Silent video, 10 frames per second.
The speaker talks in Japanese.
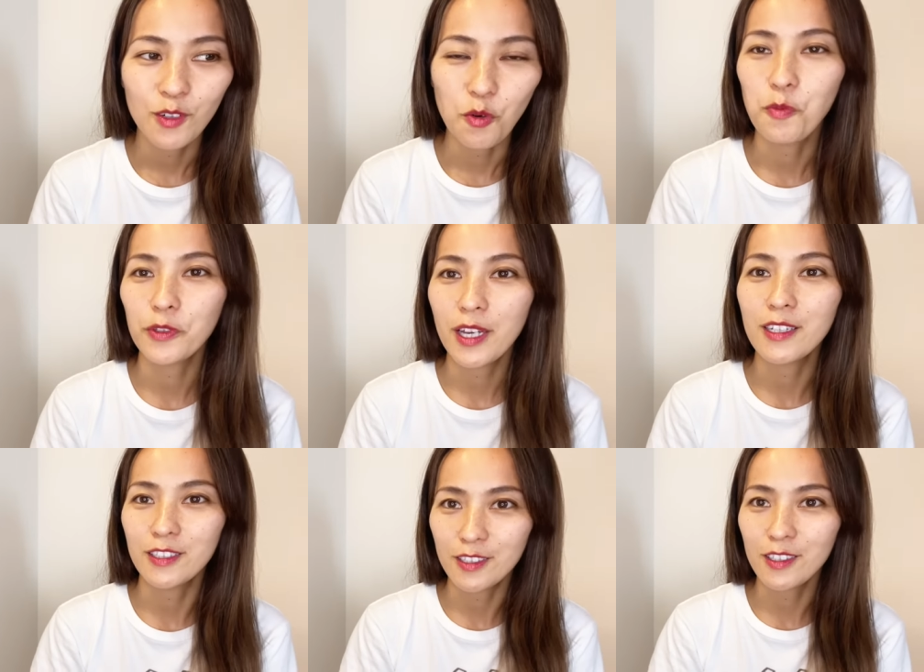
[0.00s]
重た
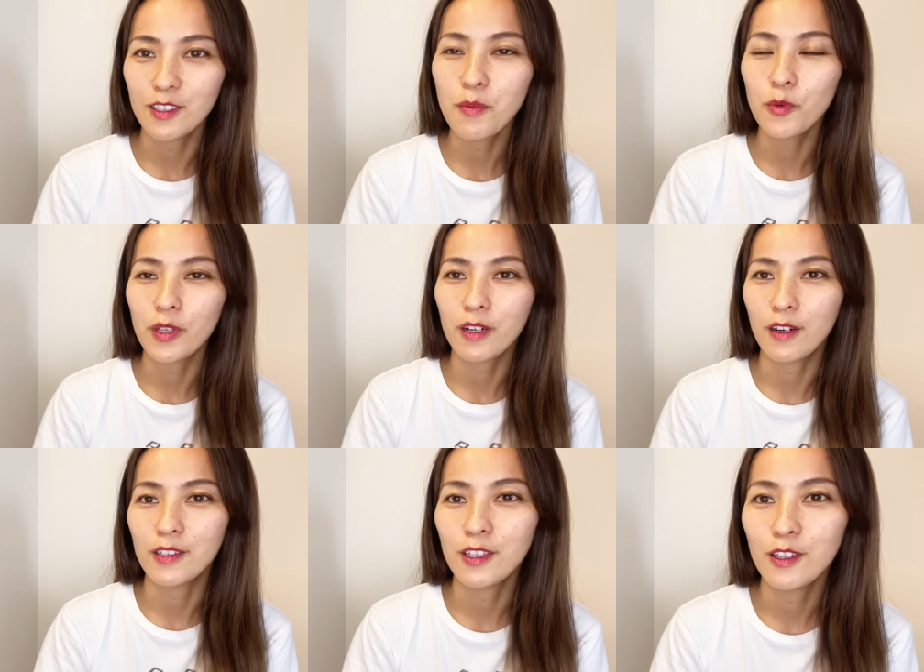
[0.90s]
いし、でもなん
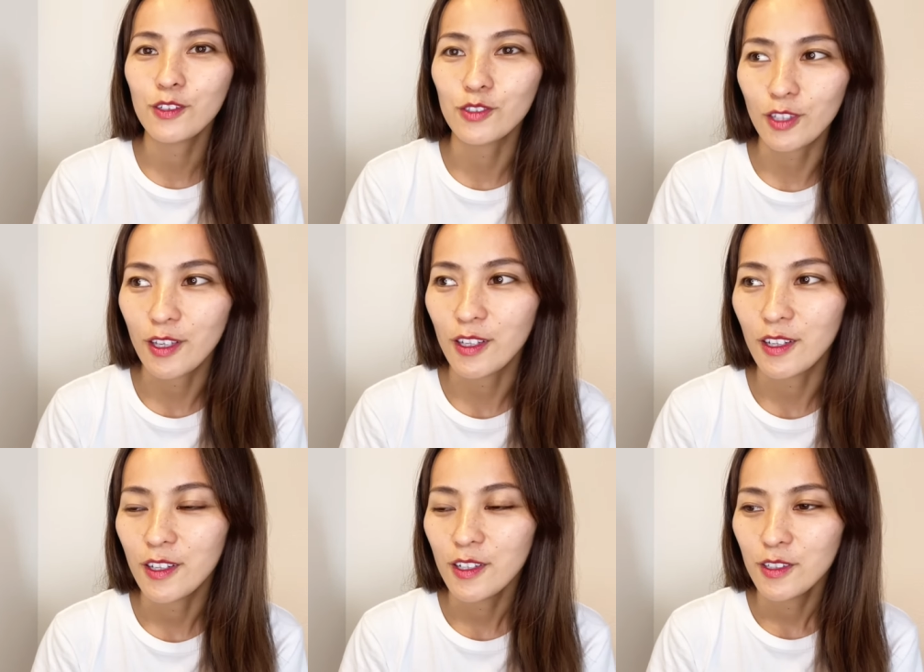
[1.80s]
か言えなくて、